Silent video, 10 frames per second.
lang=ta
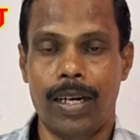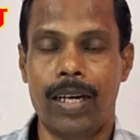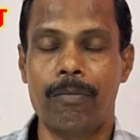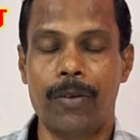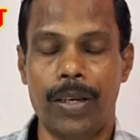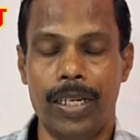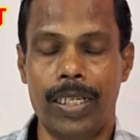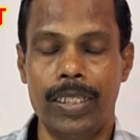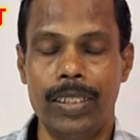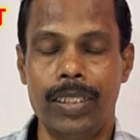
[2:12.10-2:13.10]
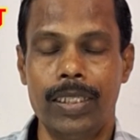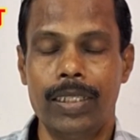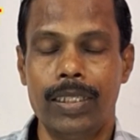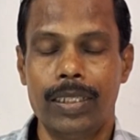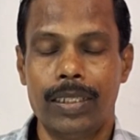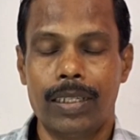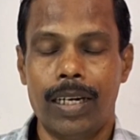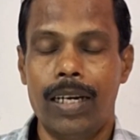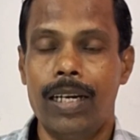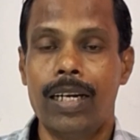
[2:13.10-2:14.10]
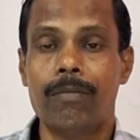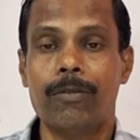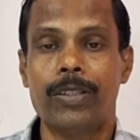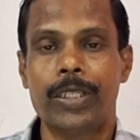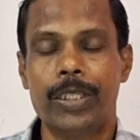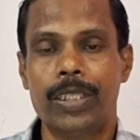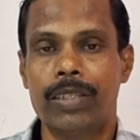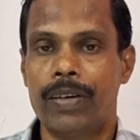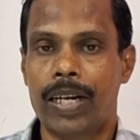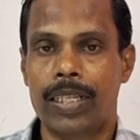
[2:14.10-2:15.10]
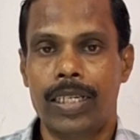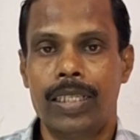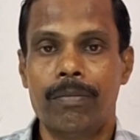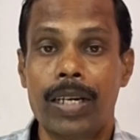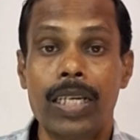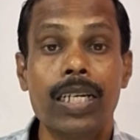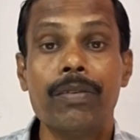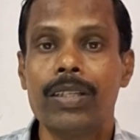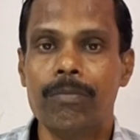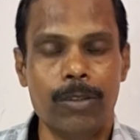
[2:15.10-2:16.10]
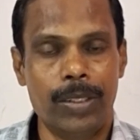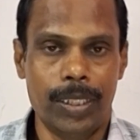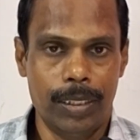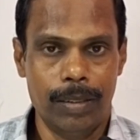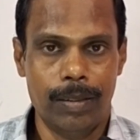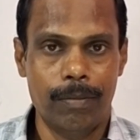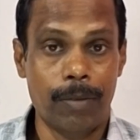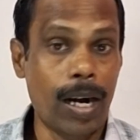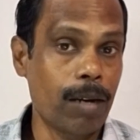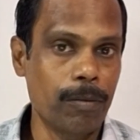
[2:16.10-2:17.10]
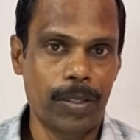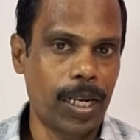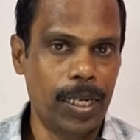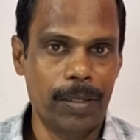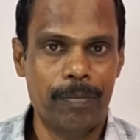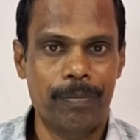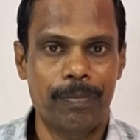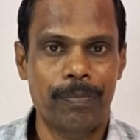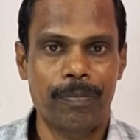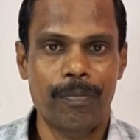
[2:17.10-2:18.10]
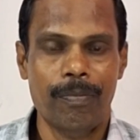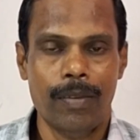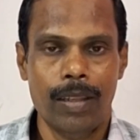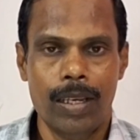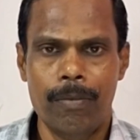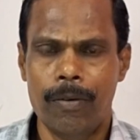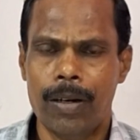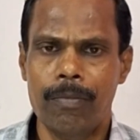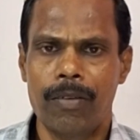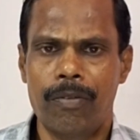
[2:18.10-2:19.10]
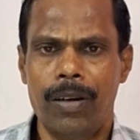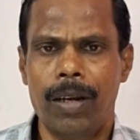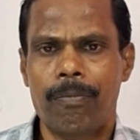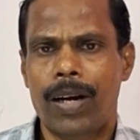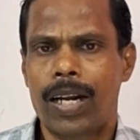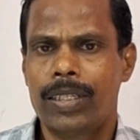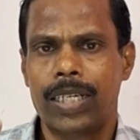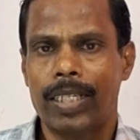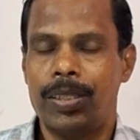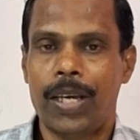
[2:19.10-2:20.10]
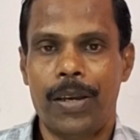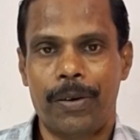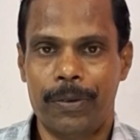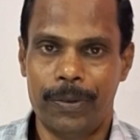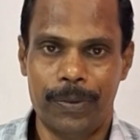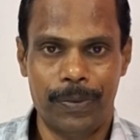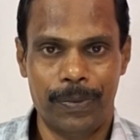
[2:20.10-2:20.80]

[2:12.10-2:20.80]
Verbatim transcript: கண்ணை மூடிக்கிட்டு நல்லா மூச்சை இழுத்து விடுறது இது மாதிரி இருபது மூச்சு பிராணமுத்திரை இப்போ உடம்புல ஃபுல்லாக பிராணம் ஜாஸ்தி ஆயிக்கும்